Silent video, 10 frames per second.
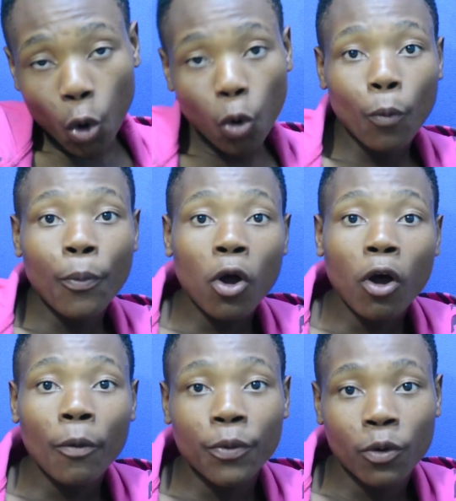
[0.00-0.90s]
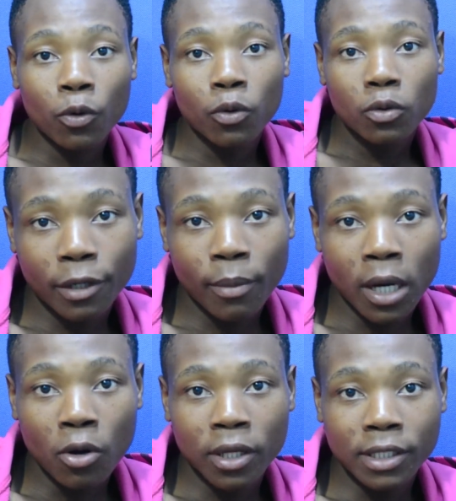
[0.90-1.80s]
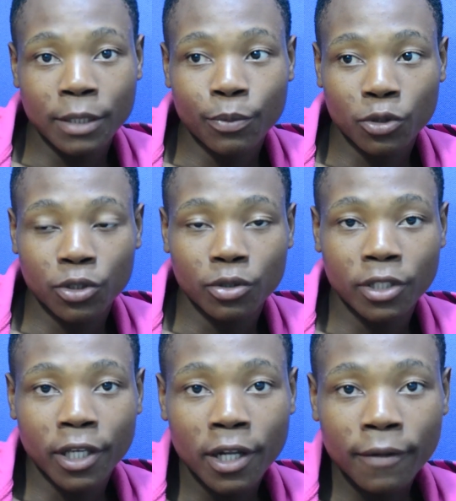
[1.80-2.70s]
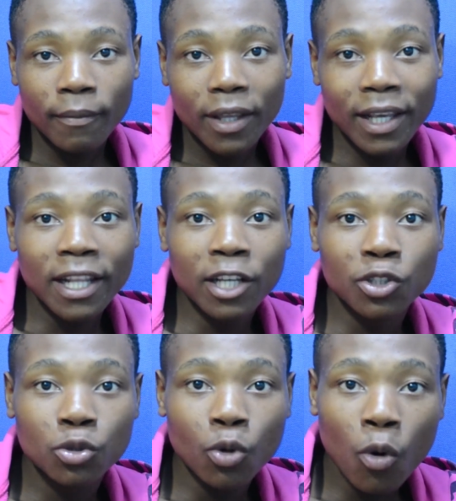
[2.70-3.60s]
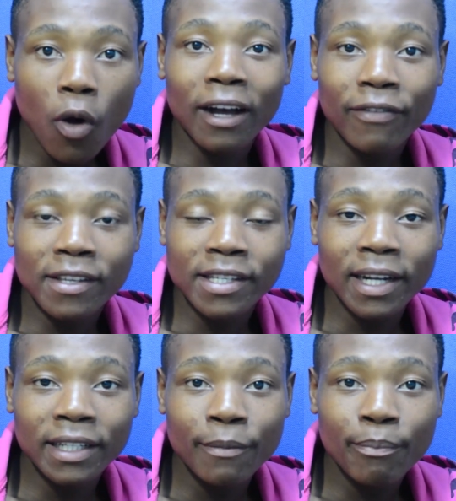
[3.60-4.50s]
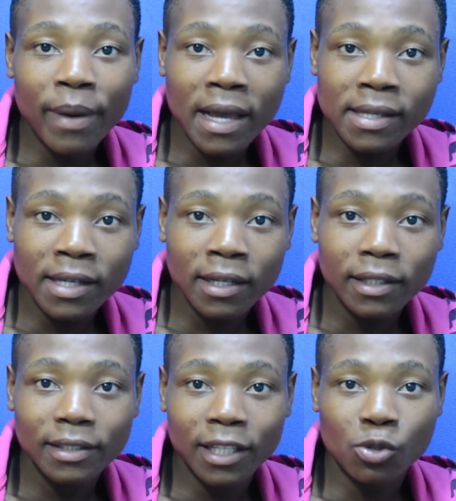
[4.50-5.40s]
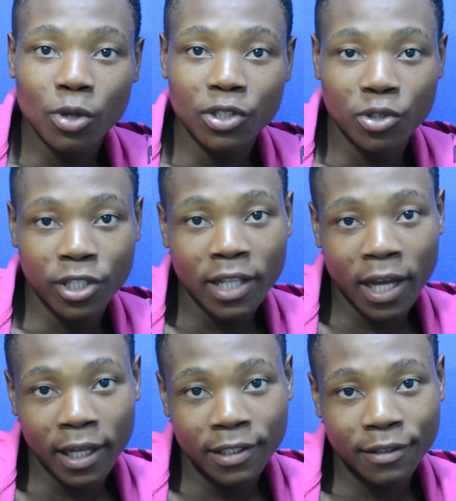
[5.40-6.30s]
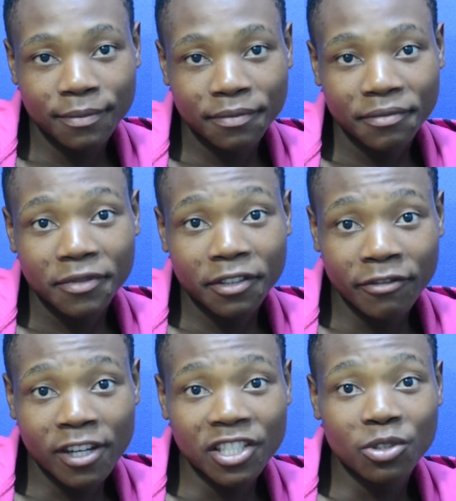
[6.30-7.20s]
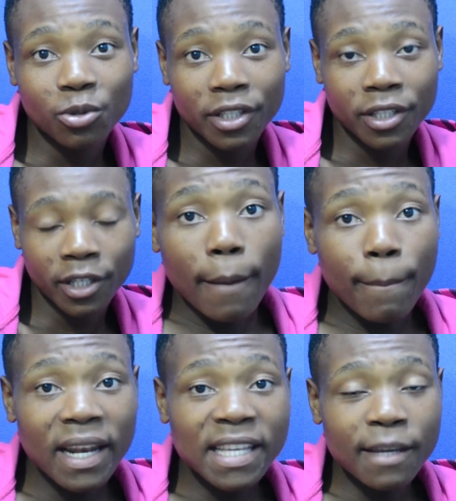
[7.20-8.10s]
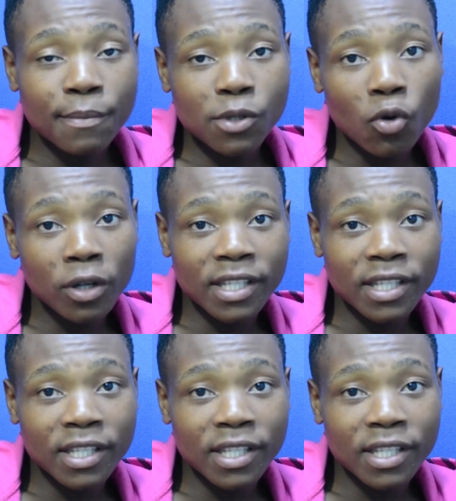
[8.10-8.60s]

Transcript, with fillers: o próprio irmão, assim posso dizer, que lhe ajudou a fazer a limpeza da sua sujidade. Veja no que deu. Beleza em pessoa